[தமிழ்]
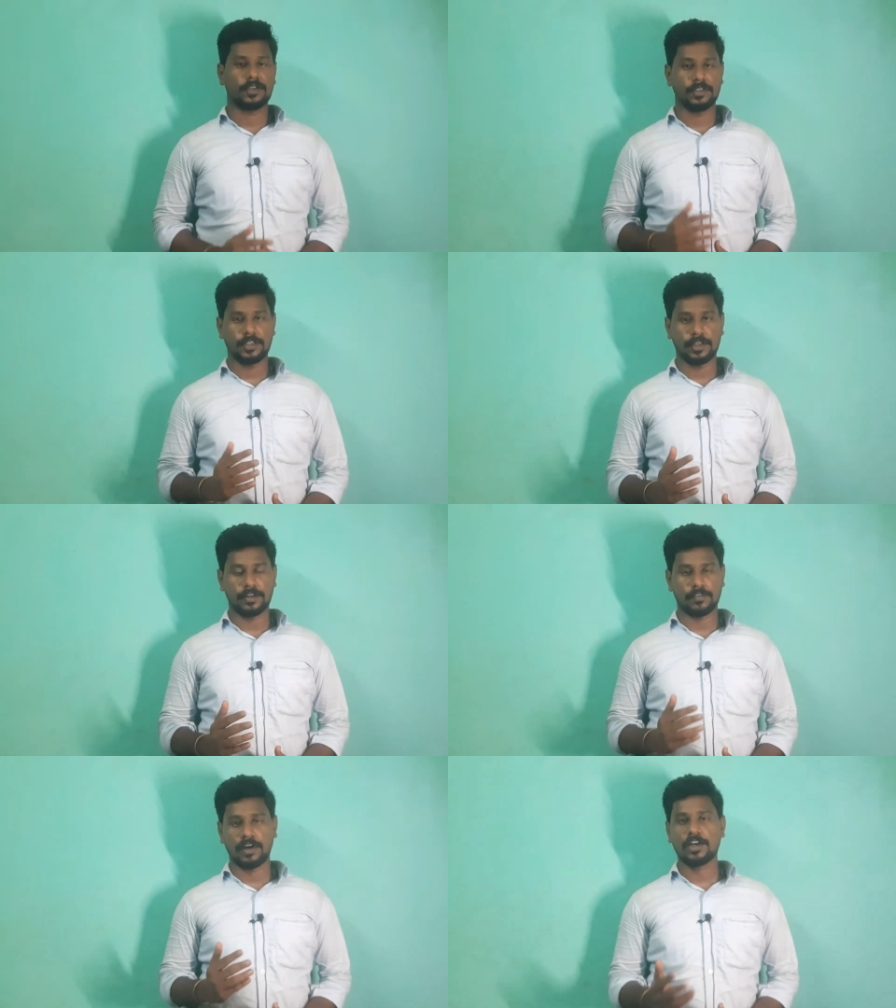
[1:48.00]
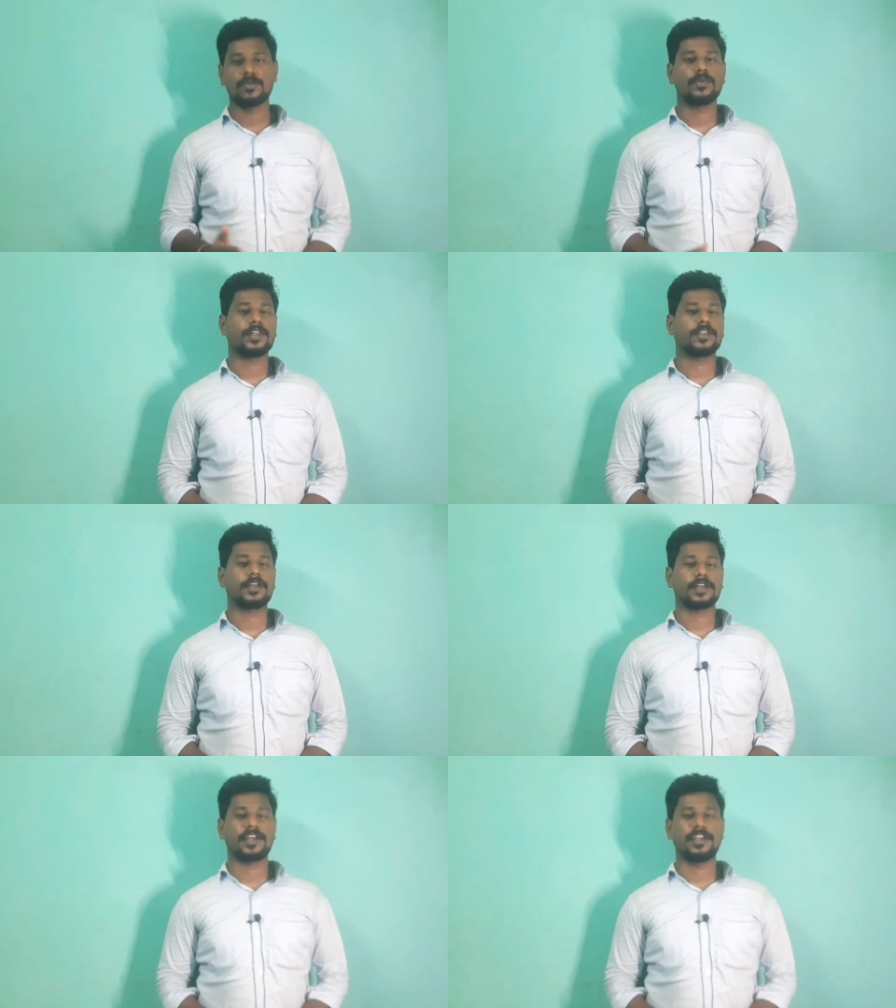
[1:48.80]
இந்த வாக்குமூலத்தை
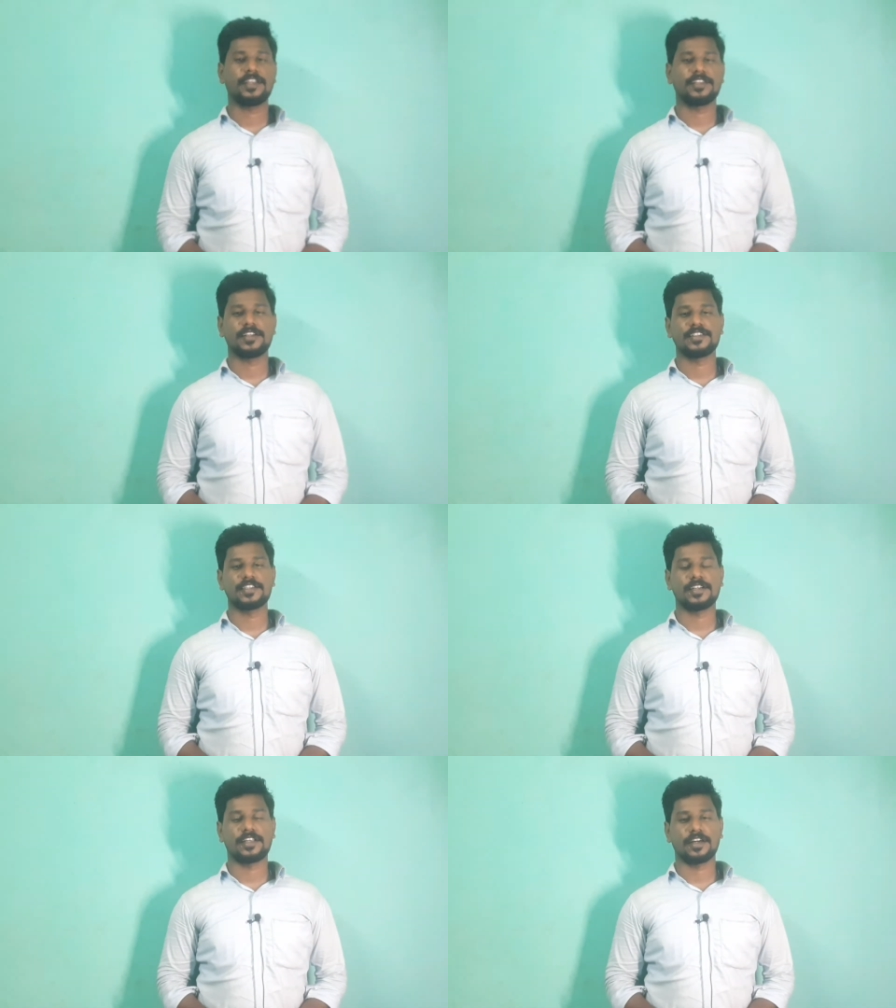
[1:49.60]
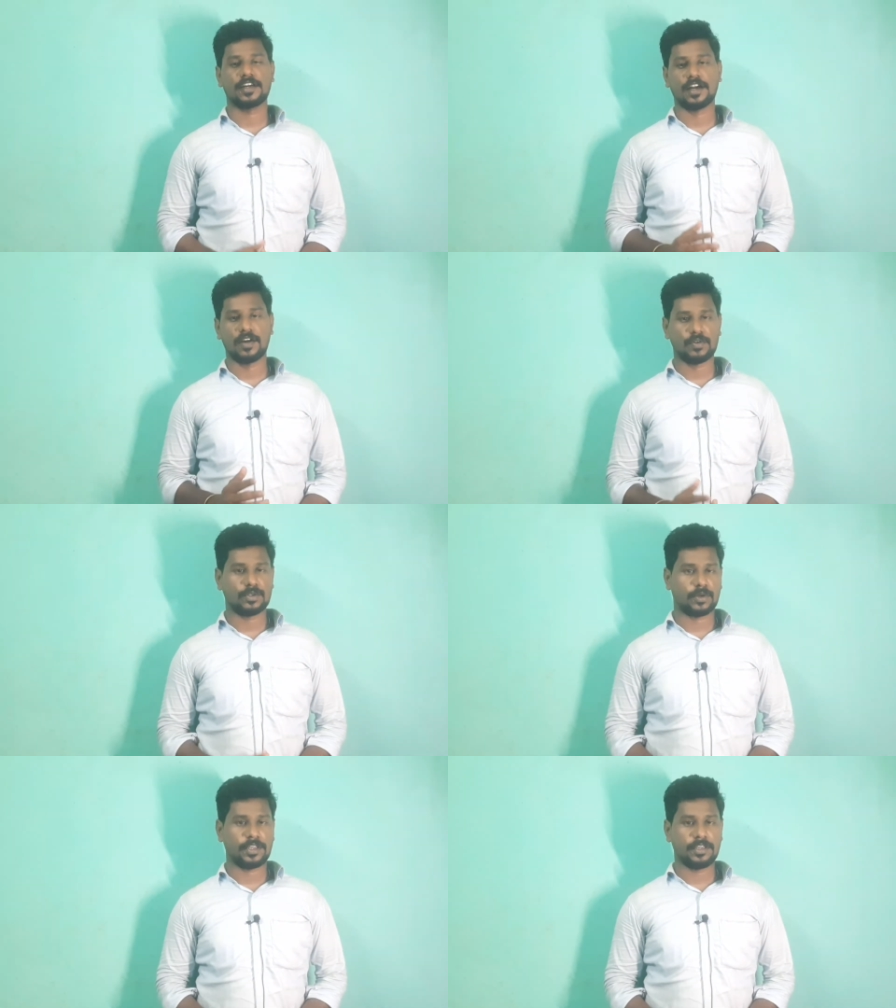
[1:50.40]
கேட்டு தெரிஞ்சுக்கிட்ட
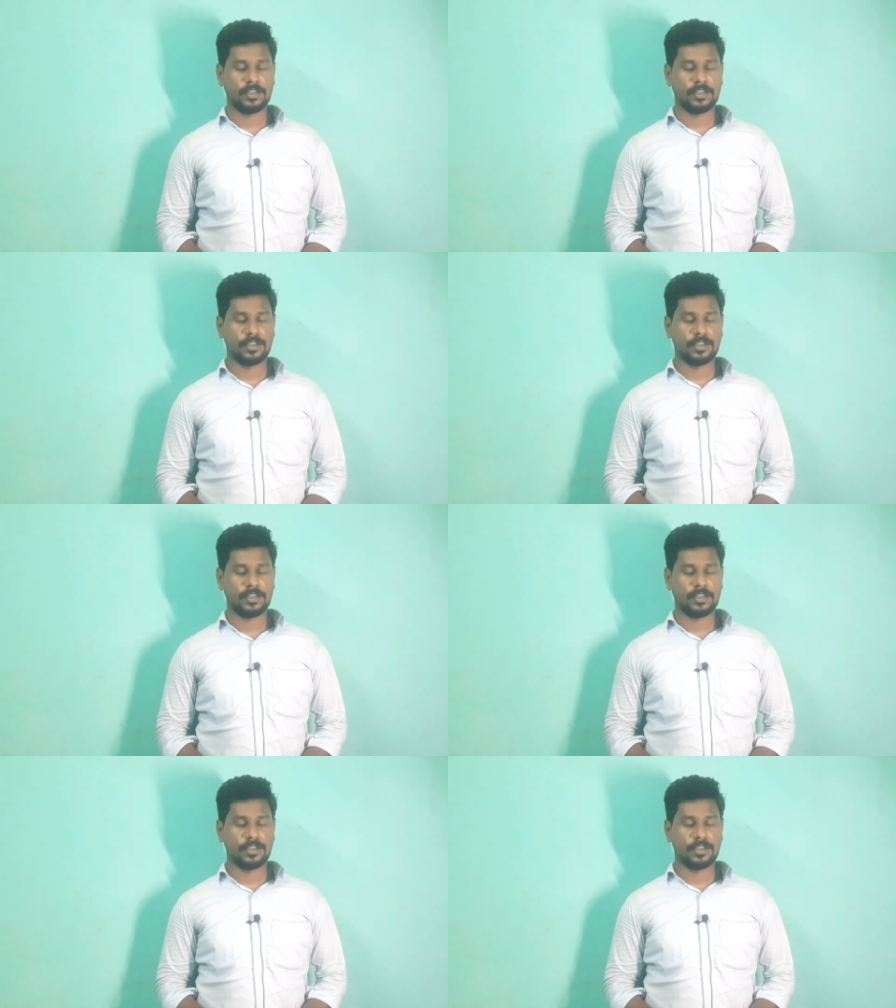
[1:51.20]
காவல்துறை